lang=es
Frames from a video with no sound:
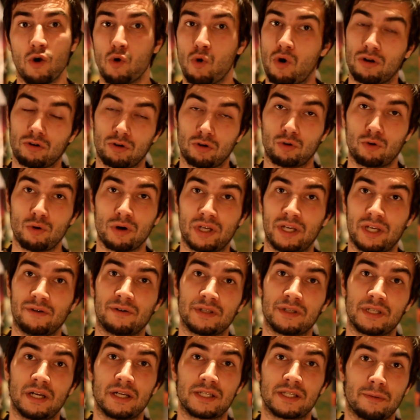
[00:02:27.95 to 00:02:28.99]
cuando tú
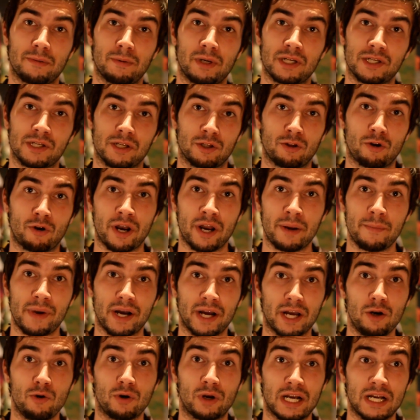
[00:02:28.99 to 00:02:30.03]
activas el estabilizador de
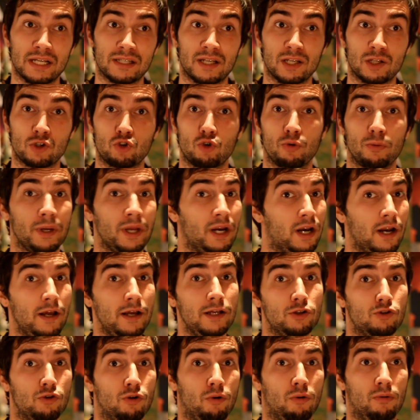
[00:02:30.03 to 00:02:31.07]
imagen, lo que hace es subir la
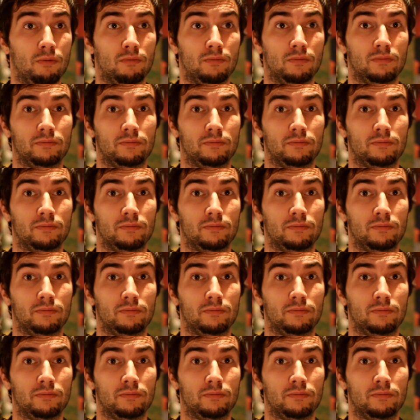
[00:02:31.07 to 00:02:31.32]
ISO.